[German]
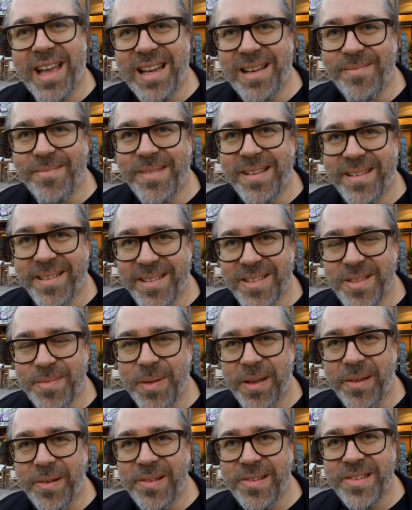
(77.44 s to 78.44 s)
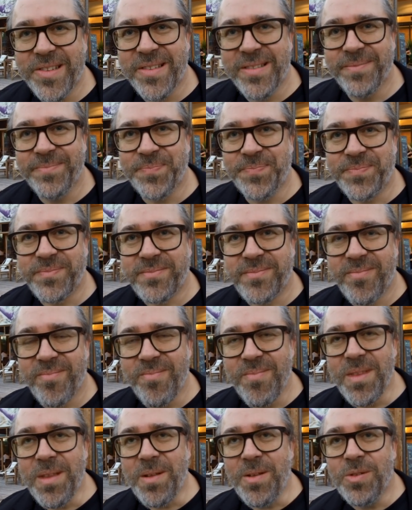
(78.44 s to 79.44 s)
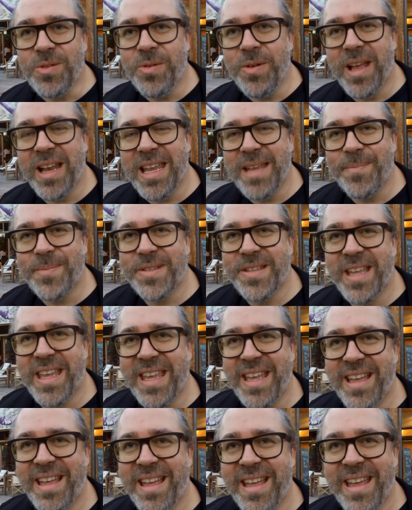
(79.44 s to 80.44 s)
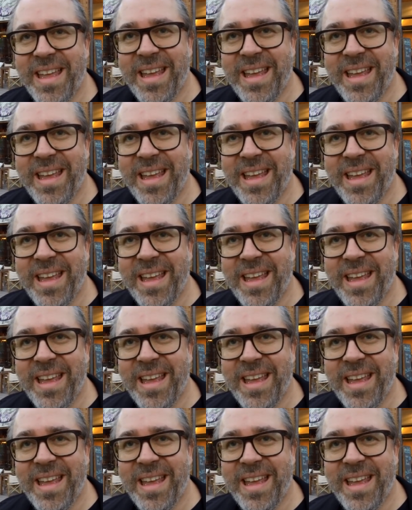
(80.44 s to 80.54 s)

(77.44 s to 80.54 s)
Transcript: Alm zu begrüßen Du erlebst hier